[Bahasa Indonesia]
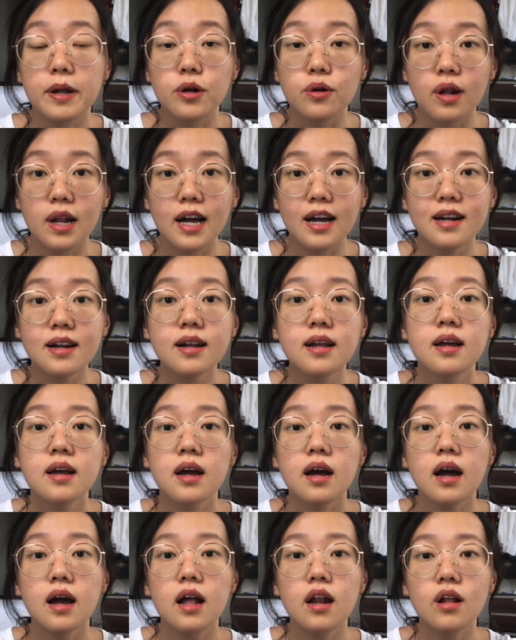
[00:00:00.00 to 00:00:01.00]
dolar
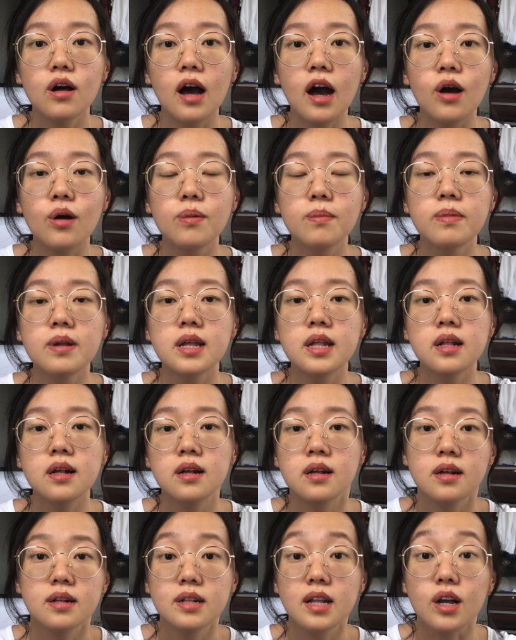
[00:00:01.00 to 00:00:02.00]
kalau aku beli
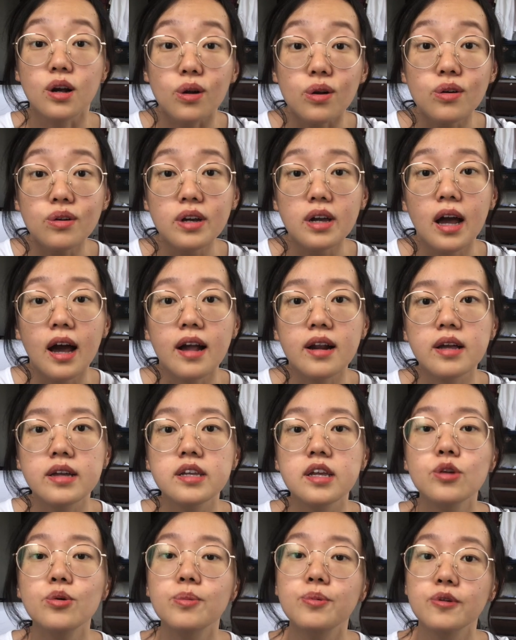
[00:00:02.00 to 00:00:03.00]
di klub
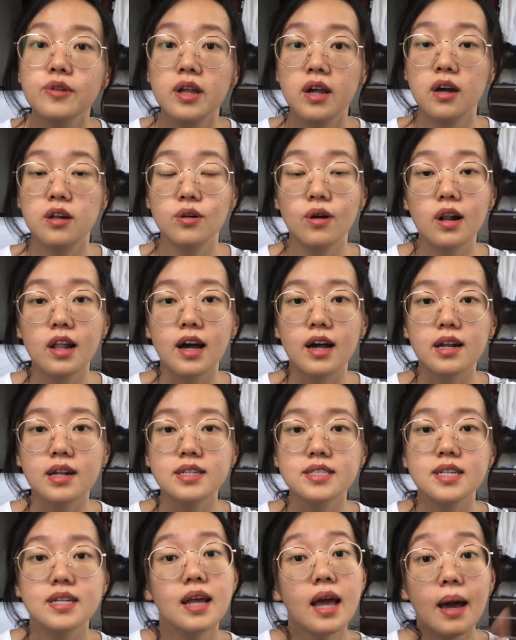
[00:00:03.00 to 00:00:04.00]
harganya 23 dolar
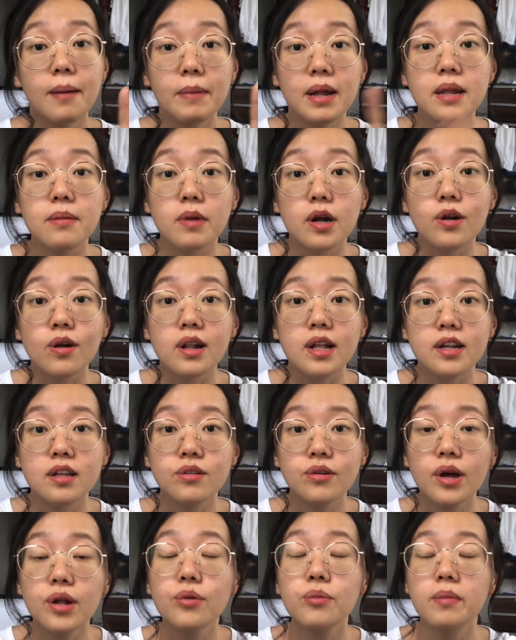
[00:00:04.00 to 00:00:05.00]
jadi hemat 5 dolar
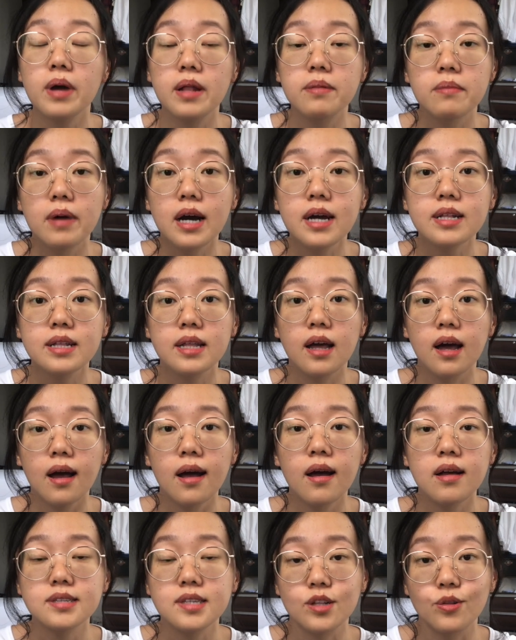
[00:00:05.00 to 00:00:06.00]
itu kan lumayan banget ya
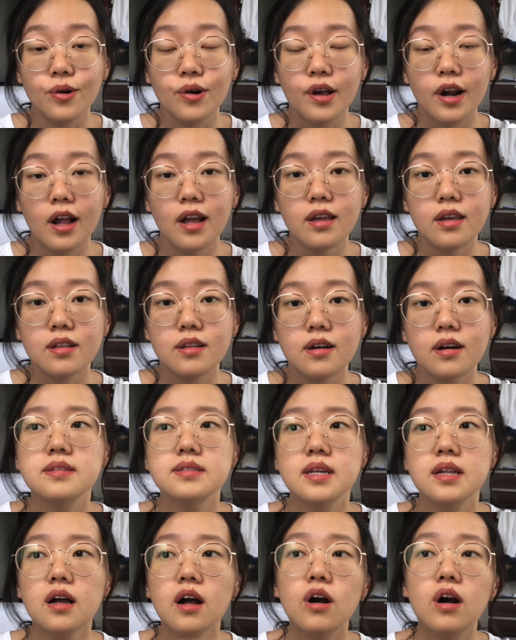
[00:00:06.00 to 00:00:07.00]
satu orang gitu
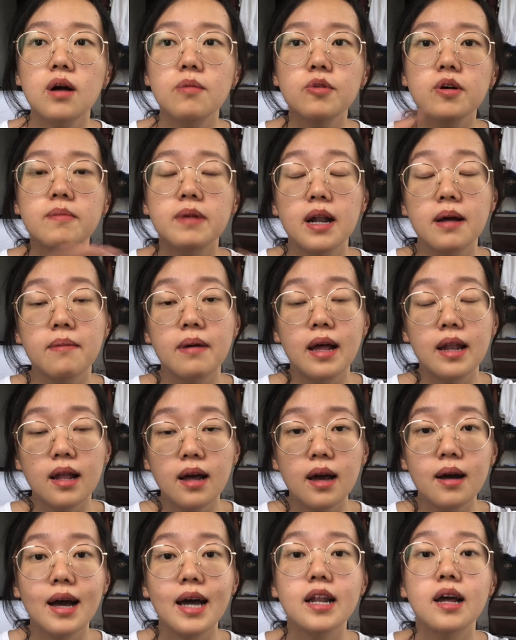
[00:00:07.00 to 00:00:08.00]
jadi kalau kamu
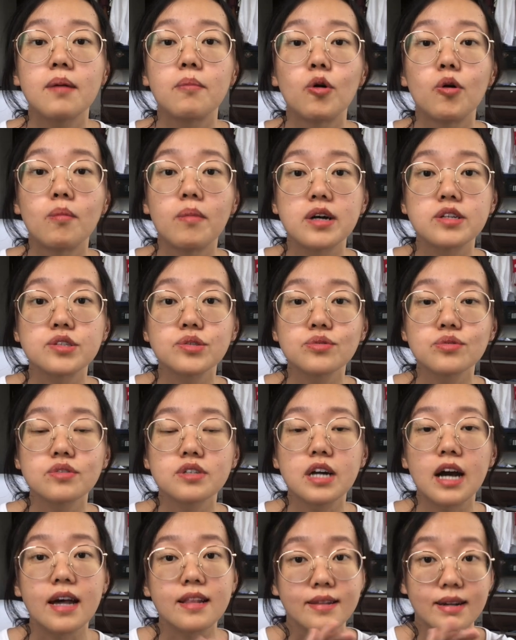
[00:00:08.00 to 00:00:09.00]
kemana-mana ada mau masuk
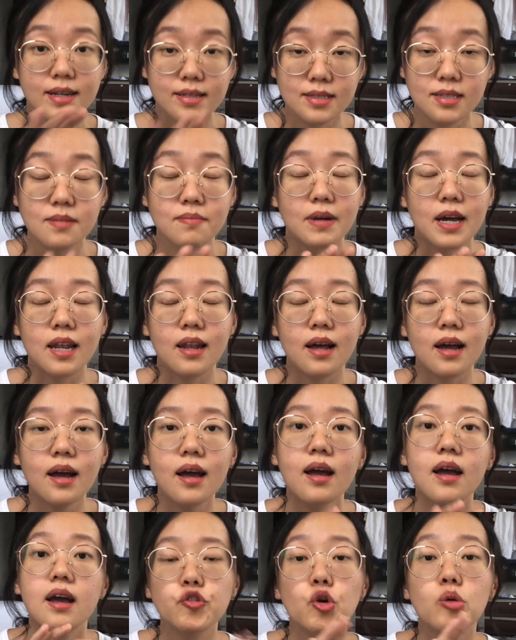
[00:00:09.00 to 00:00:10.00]
ke atraksi mana
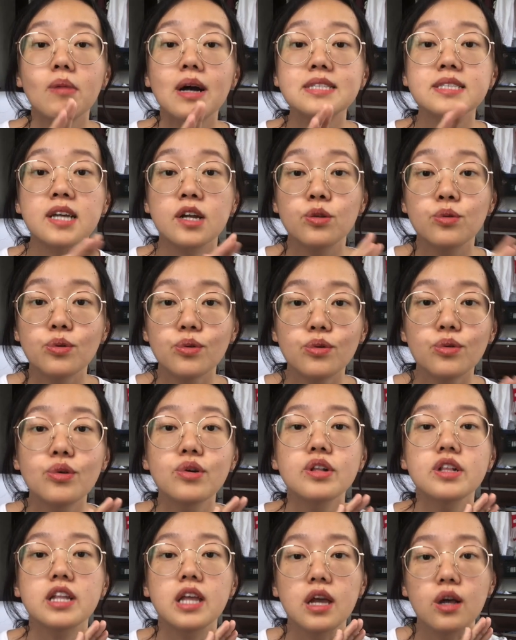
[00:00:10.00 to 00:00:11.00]
coba cek
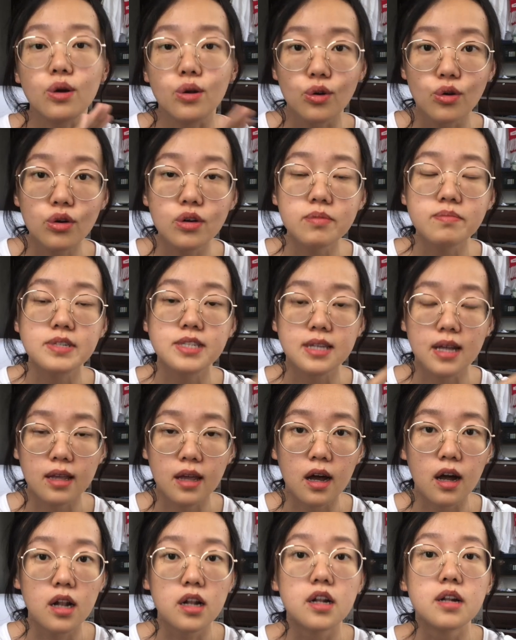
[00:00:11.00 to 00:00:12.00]
dulu di klub
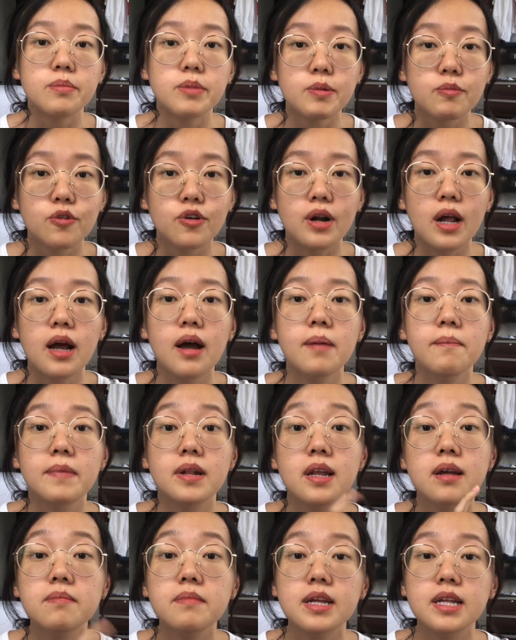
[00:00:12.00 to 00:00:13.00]
misalnya kalau lebih murah
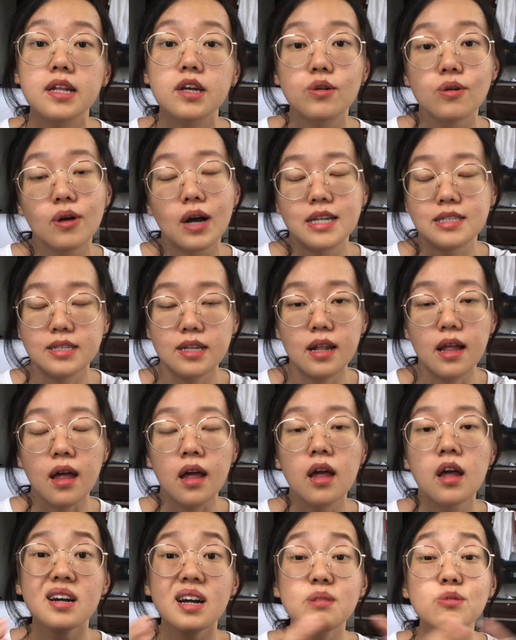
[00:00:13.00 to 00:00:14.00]
mending beli di klub aja deh
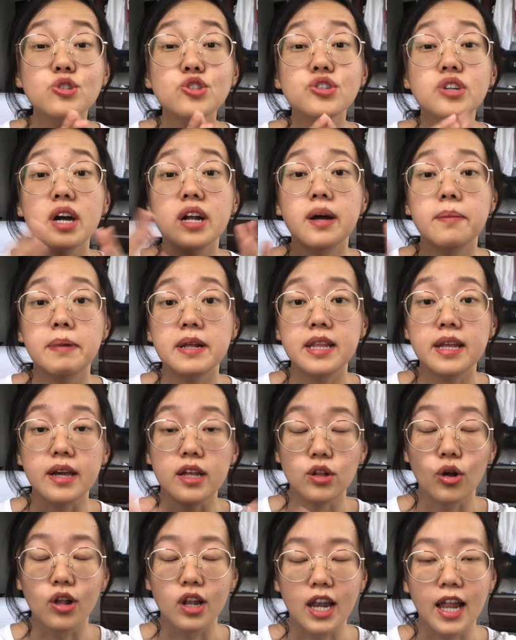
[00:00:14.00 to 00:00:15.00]
kamu juga dapat
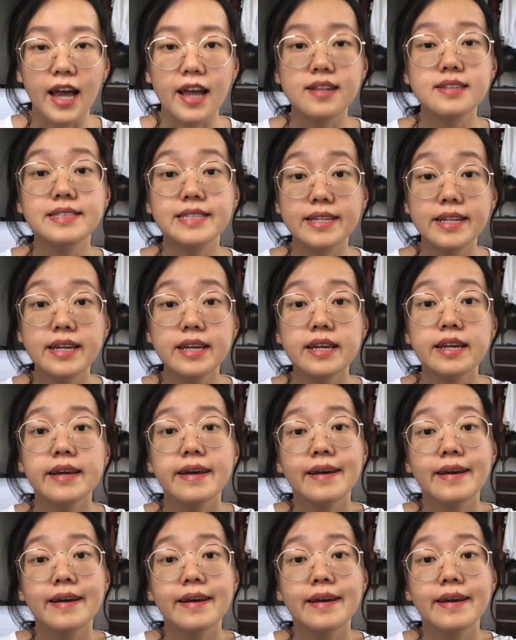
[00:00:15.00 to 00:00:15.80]
tiket online jadi